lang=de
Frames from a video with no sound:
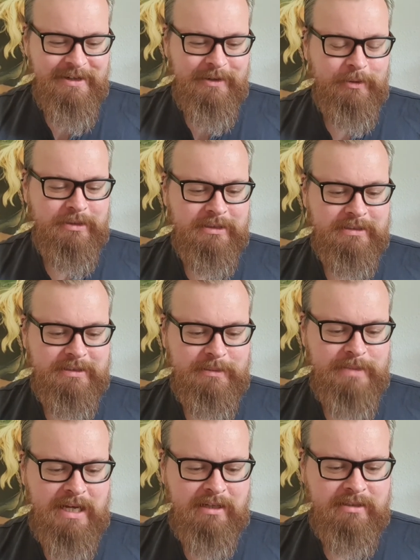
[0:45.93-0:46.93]
Und
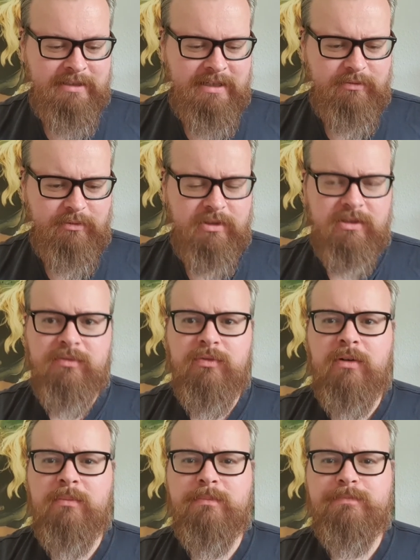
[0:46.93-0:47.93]
ähm, ja, getaggt wurde ich
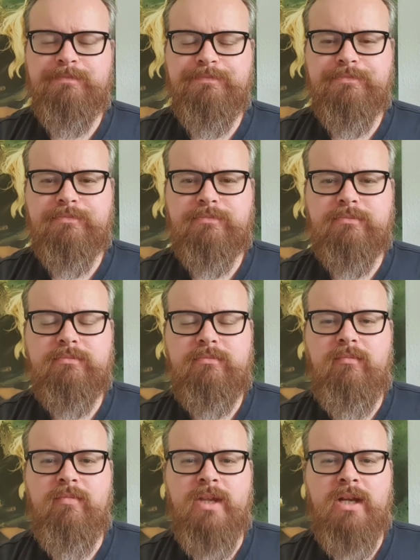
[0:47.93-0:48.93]
vom
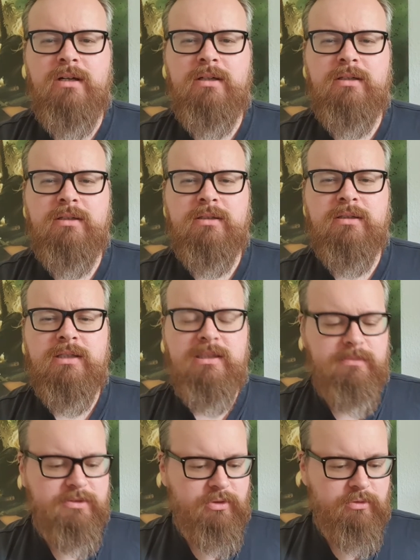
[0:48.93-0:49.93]
äh,
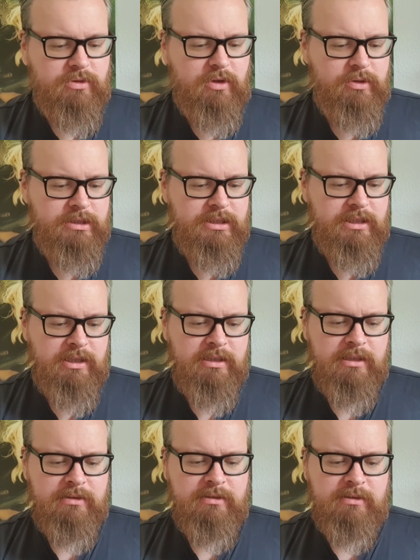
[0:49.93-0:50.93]
lieben Stone Cold, ja,
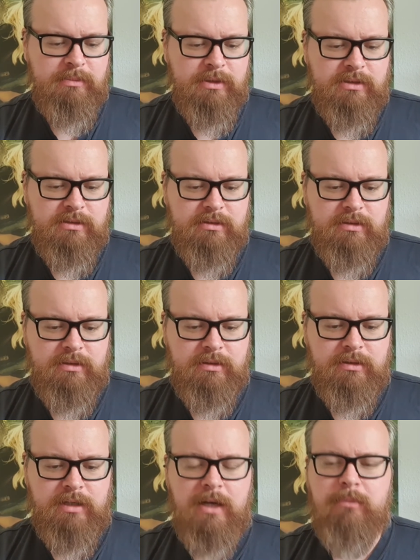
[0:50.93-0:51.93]
der sich mit äh,
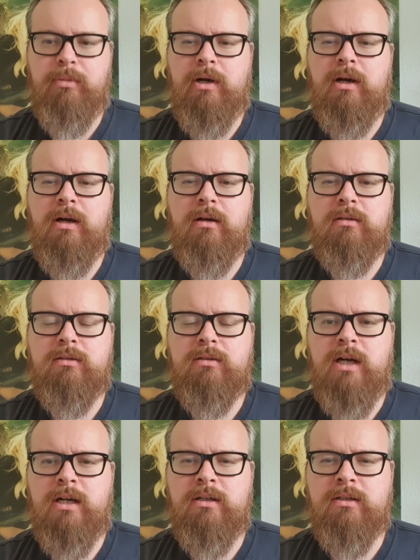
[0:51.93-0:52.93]
ein
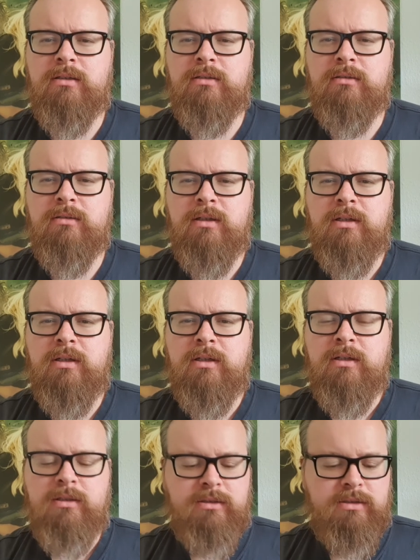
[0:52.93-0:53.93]
paar äh, anderen
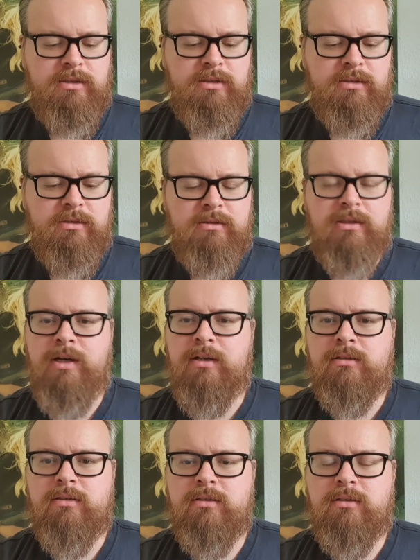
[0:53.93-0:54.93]
die,
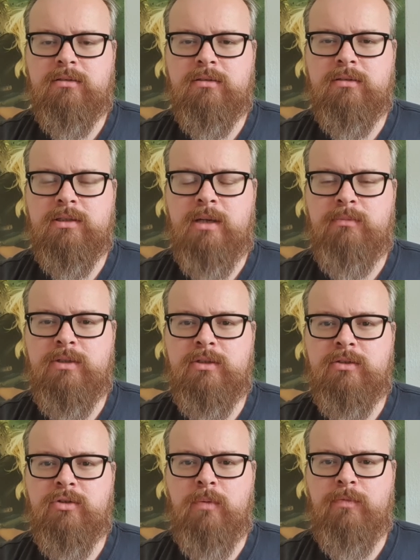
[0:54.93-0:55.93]
ja, äh, die haben
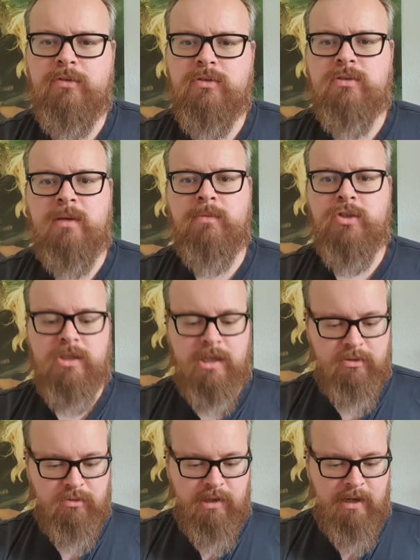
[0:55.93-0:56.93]
die Köpfe
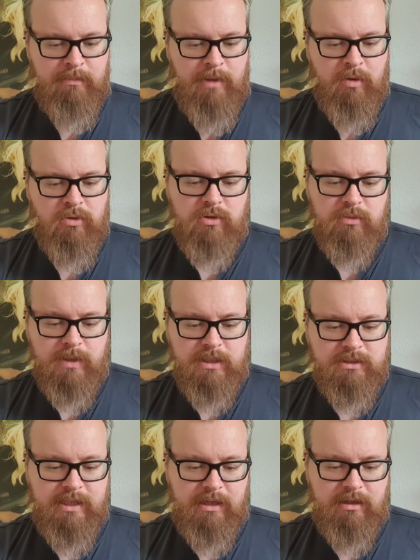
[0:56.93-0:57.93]
zusammengesteckt und haben auch nochmal
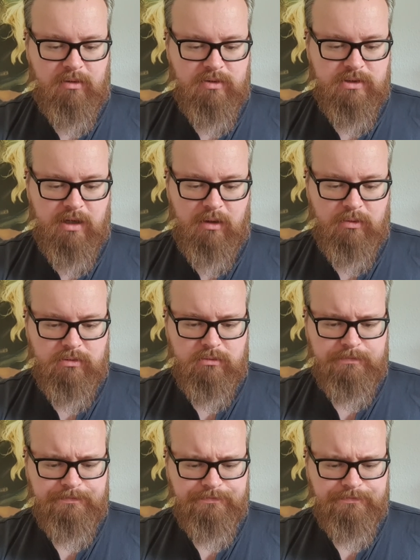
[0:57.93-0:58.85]
einen Tag rausgehauen.